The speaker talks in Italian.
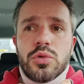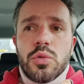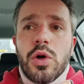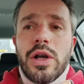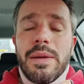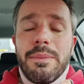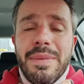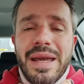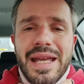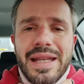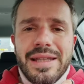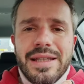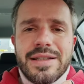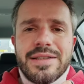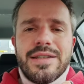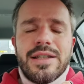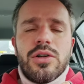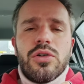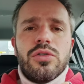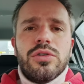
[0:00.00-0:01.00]
scuole medie e
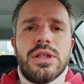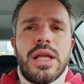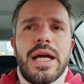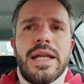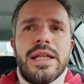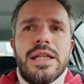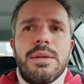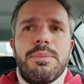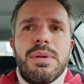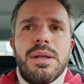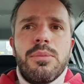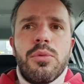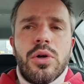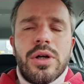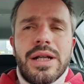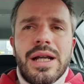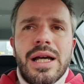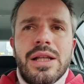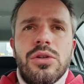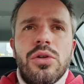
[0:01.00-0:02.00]
secondarie di primo
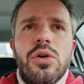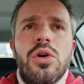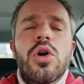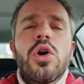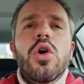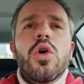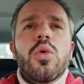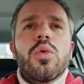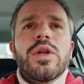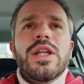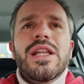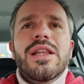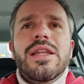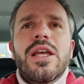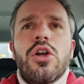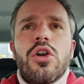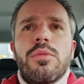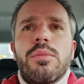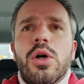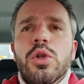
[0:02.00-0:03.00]
grado, un
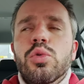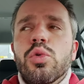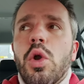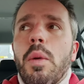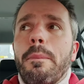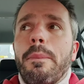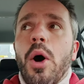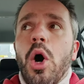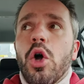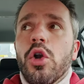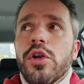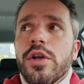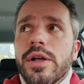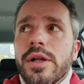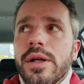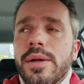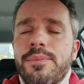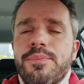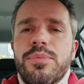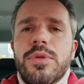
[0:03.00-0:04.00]
intero modulo
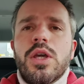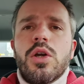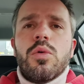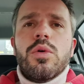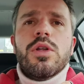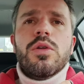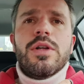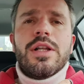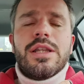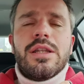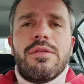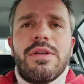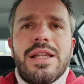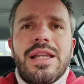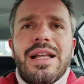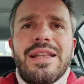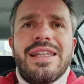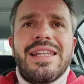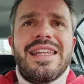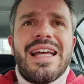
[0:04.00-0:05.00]
PON, quindi
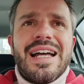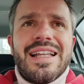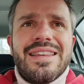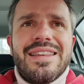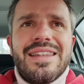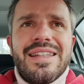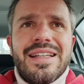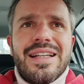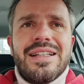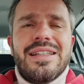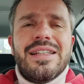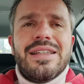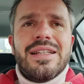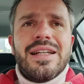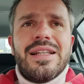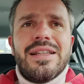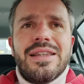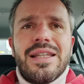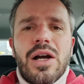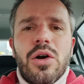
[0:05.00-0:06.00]
un'attività didattica di
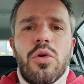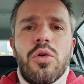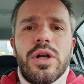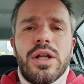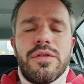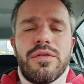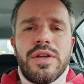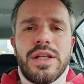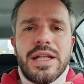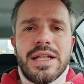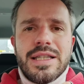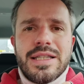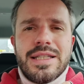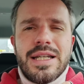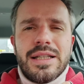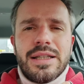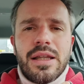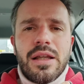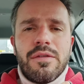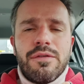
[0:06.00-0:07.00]
30 ore
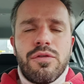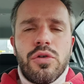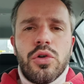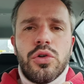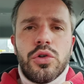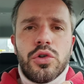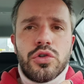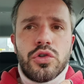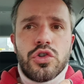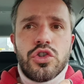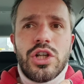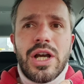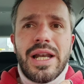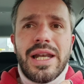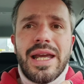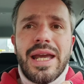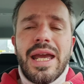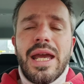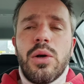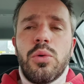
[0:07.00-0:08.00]
finanziata dal Fondo
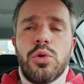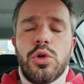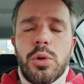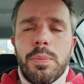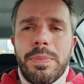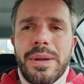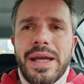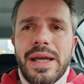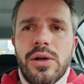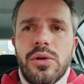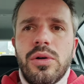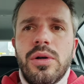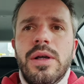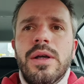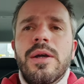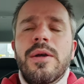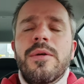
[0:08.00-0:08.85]
Sociale Europeo,